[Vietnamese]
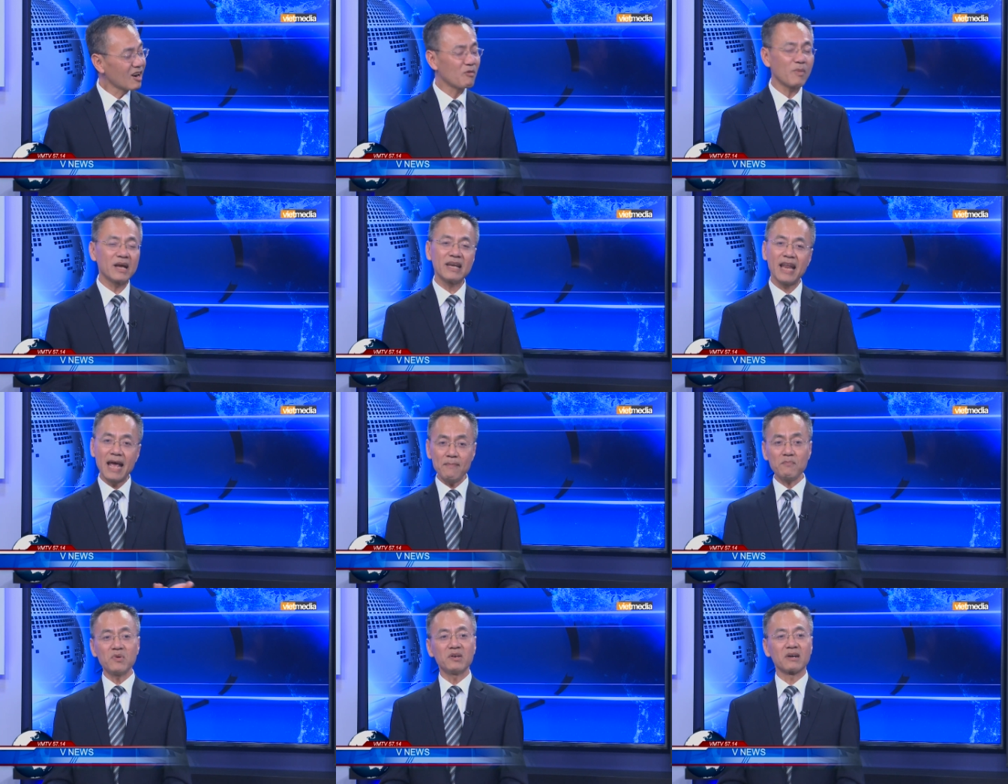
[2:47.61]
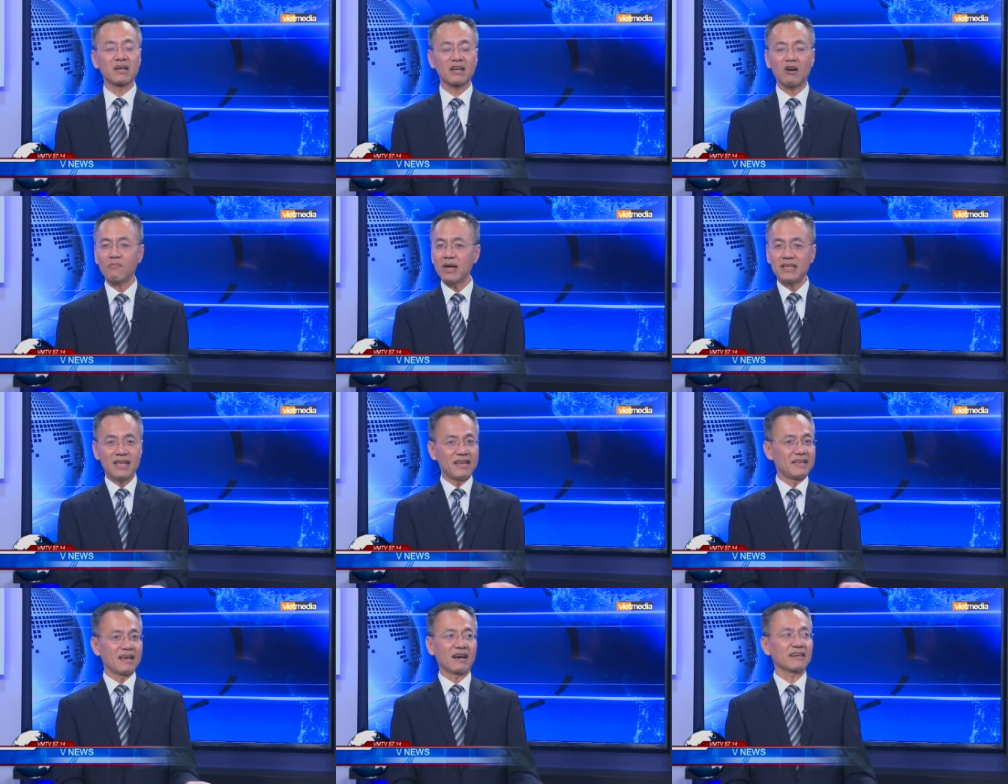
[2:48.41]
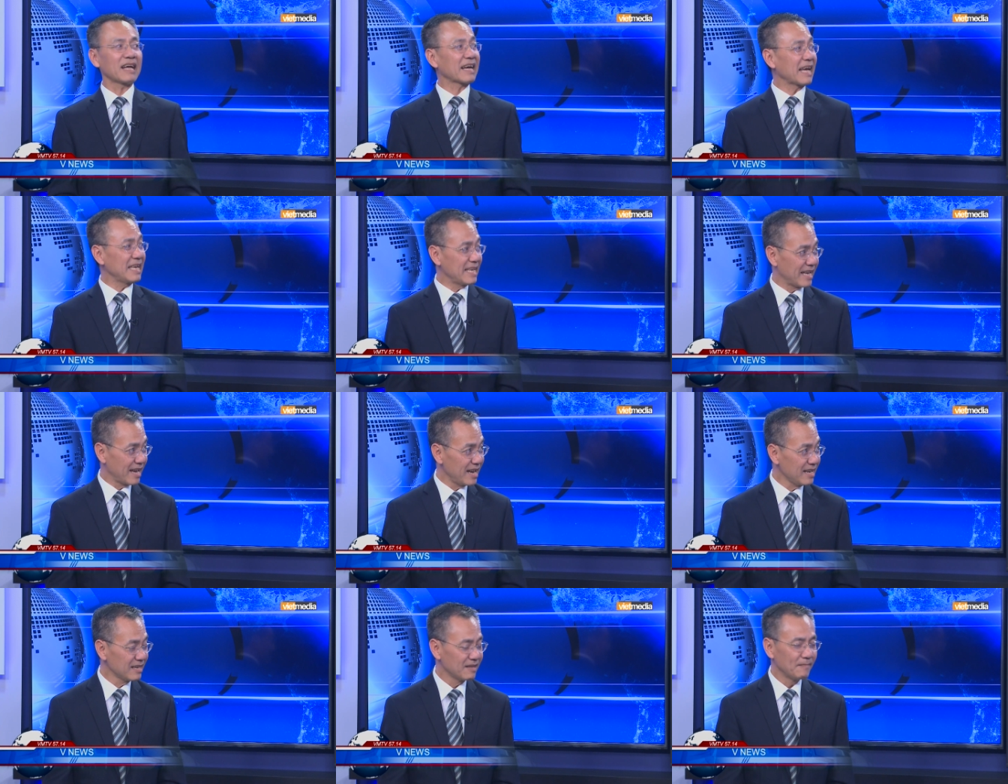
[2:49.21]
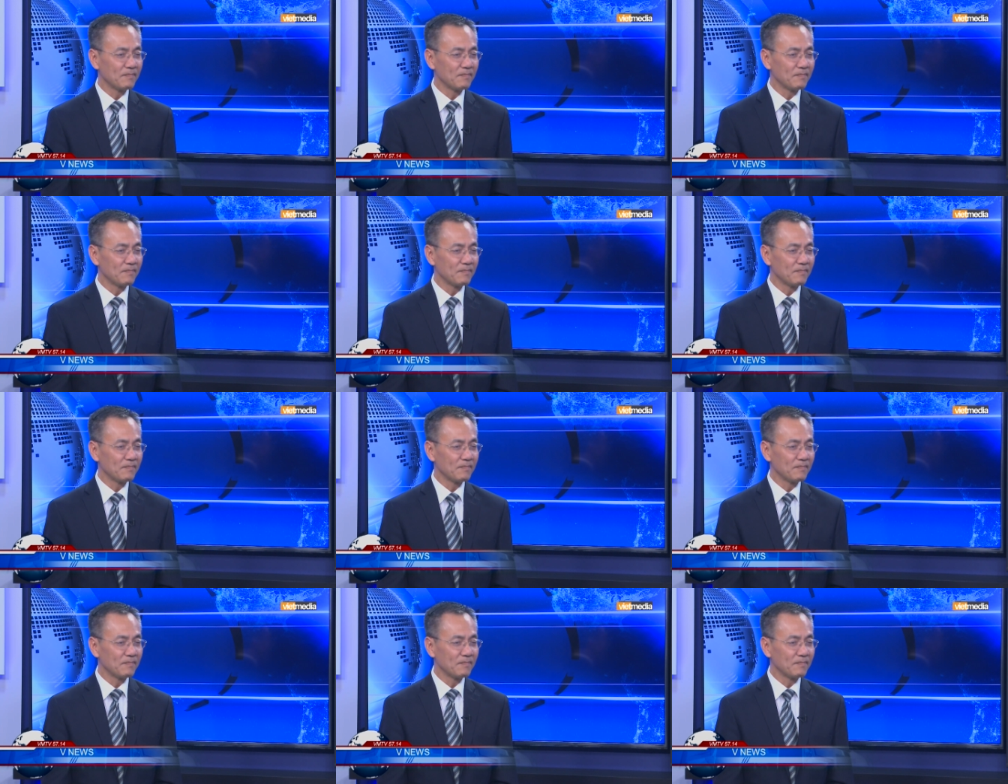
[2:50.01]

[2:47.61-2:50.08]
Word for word: không ai đếm được, không ai nhìn nhận ra cái gì hết.